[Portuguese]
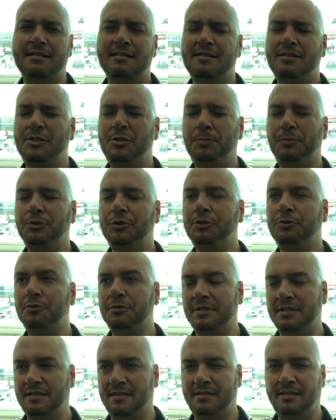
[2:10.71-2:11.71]
Esse tipo de
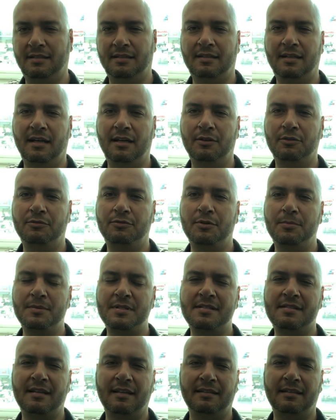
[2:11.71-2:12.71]
coisa, assim, tá? Eu não vou me
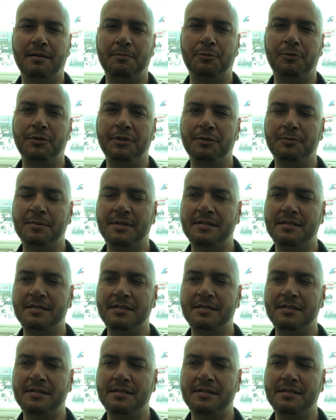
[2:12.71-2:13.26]
estender muito,